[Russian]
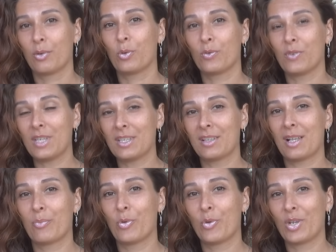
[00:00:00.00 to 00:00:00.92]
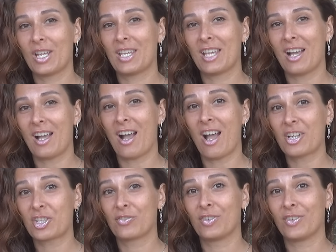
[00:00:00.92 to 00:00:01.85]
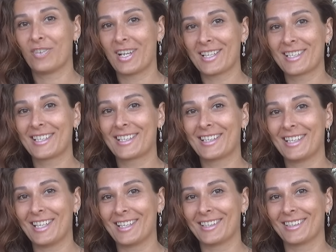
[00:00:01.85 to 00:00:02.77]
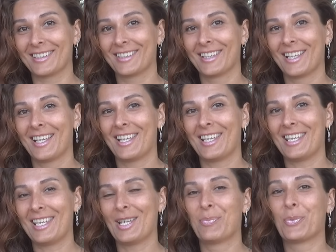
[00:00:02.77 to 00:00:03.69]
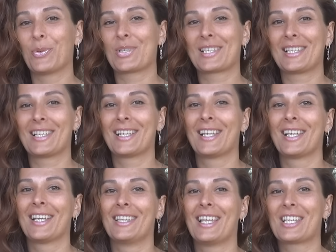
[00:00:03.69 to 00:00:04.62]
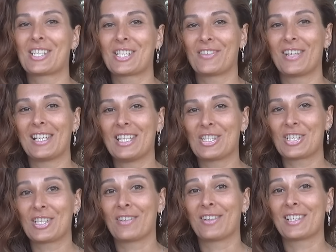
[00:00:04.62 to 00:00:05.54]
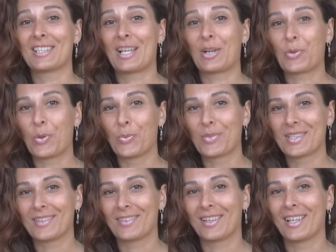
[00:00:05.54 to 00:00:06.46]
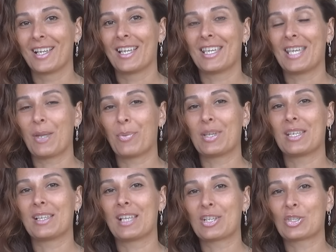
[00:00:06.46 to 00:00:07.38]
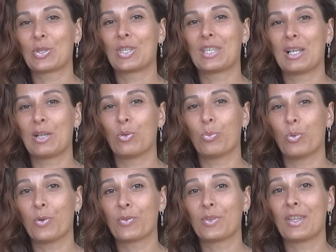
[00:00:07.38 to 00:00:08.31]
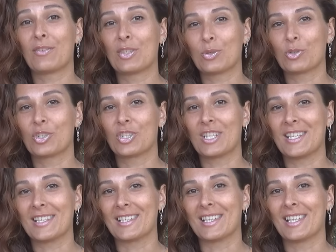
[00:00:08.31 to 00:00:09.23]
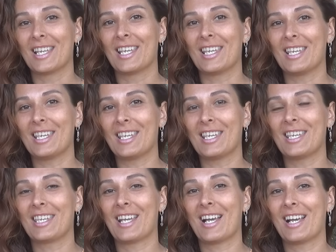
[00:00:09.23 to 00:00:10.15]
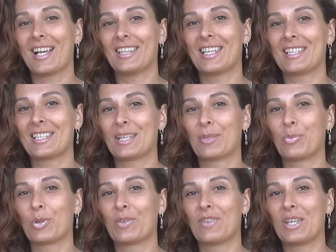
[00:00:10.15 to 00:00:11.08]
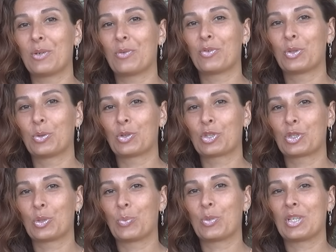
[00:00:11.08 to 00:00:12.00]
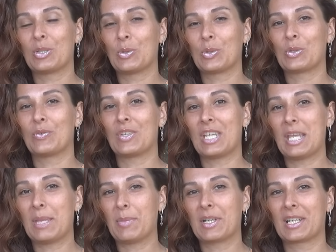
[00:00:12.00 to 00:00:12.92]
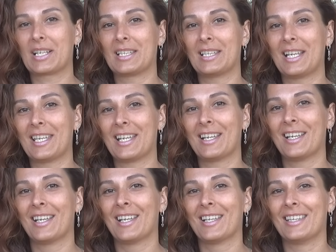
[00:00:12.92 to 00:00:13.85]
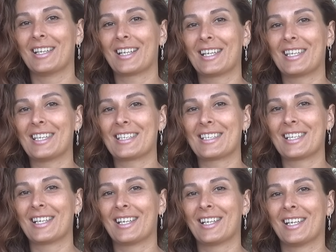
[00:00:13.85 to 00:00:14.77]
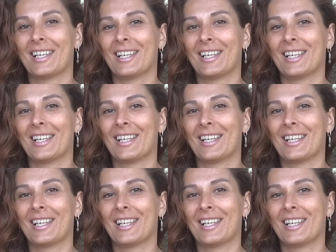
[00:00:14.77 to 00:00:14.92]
увидела море я аж в 20 лет. И после нашего личного знакомства я поняла, что это любовь на всю жизнь. И я до сих пор верю в то, что придет время, когда я наконец-то